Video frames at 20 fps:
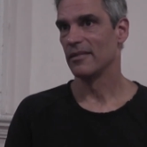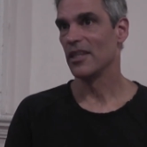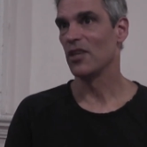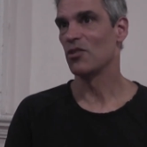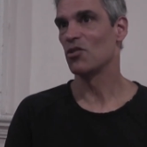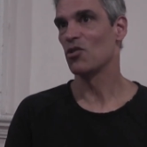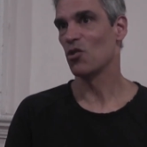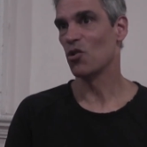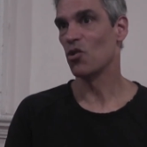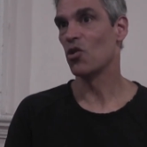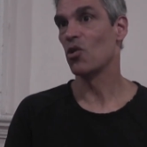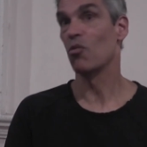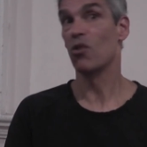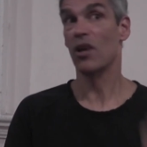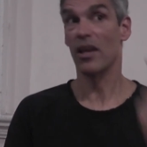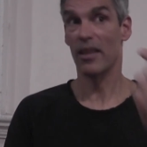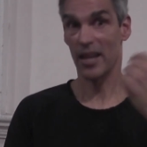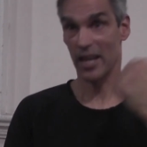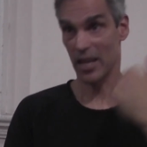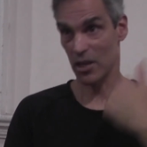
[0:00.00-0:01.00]
y eso
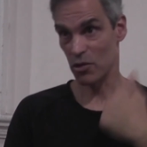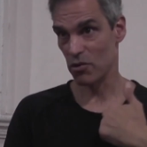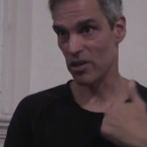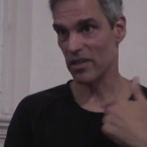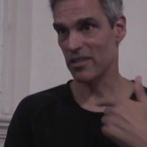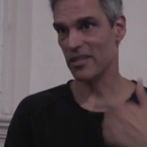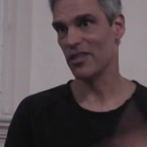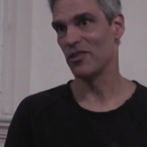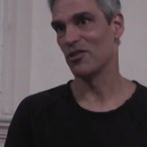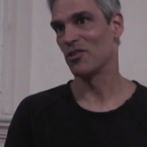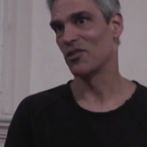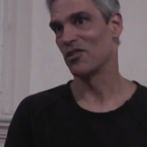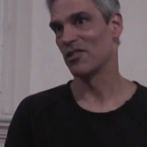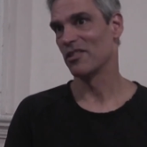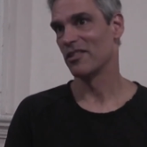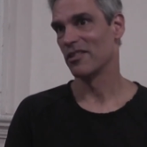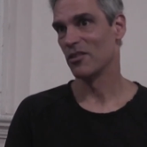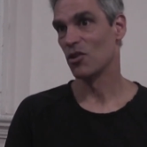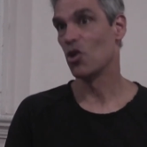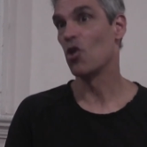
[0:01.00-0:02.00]
corrobora de que yo existo
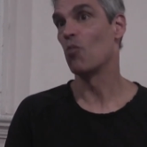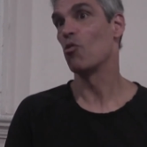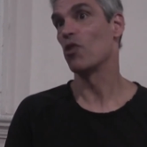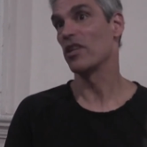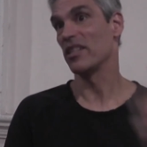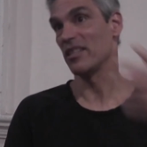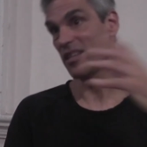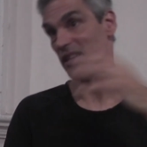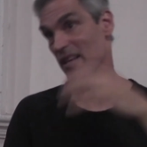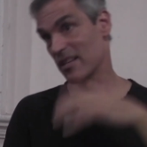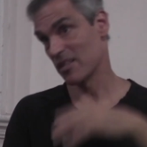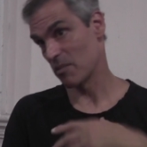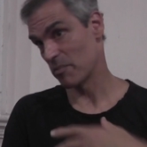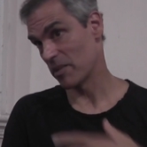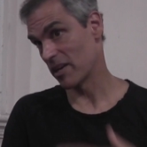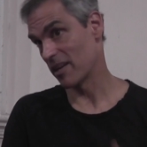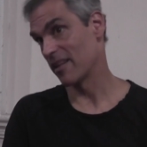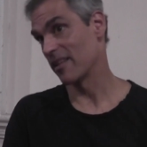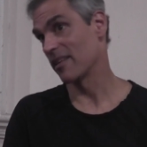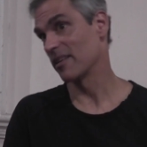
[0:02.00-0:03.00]
como entidad
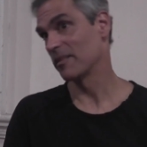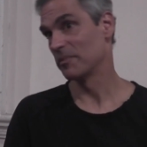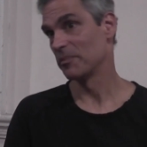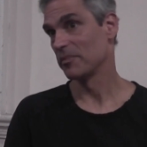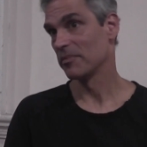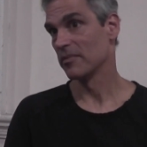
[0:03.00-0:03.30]
separada.